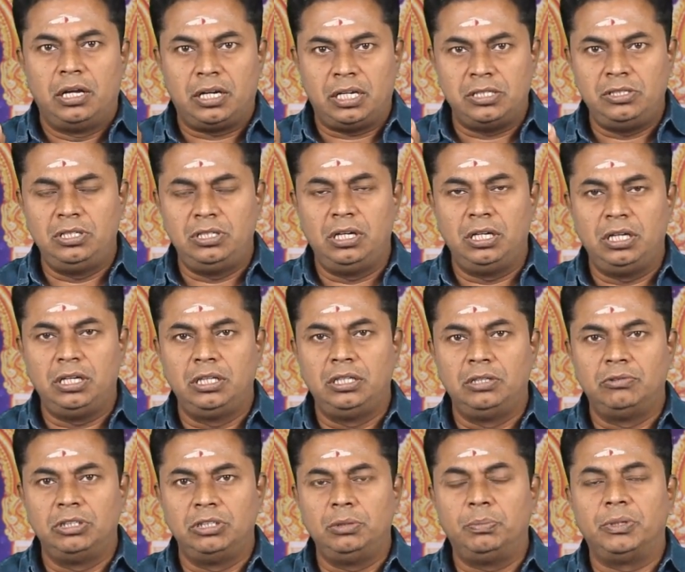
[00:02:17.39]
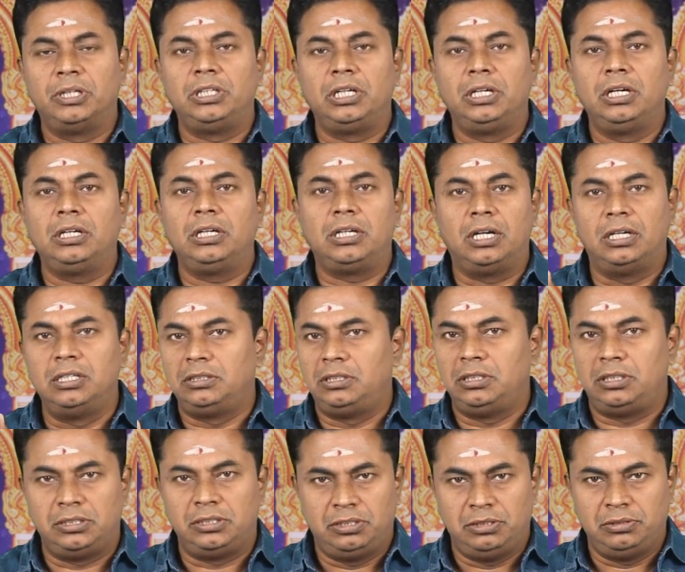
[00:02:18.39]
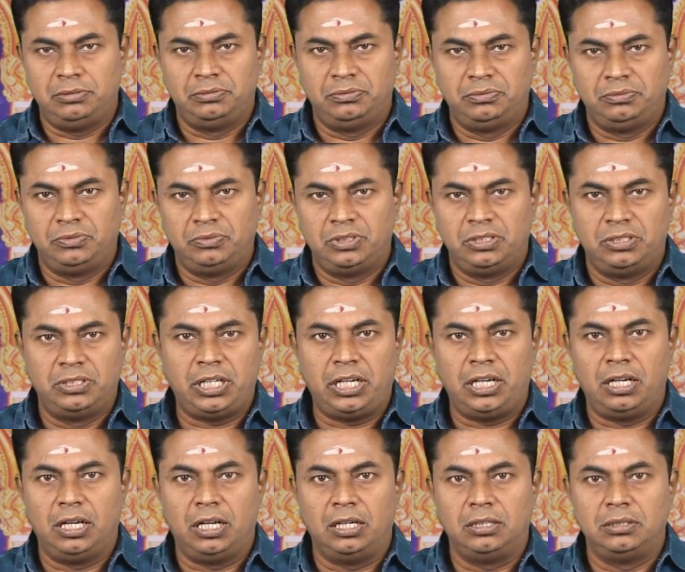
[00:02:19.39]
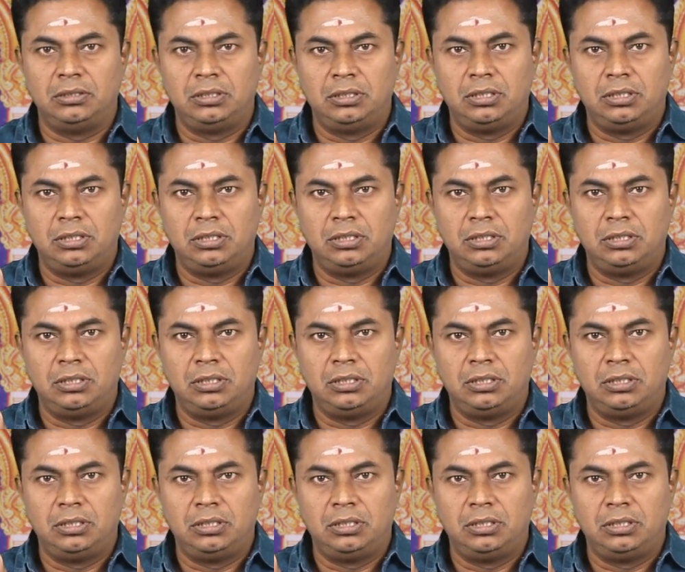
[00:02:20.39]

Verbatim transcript: ரஜ்ஜில் இது வந்து பார்த்திங்கன்னா கழுத்து ரஜ் சரிங்களா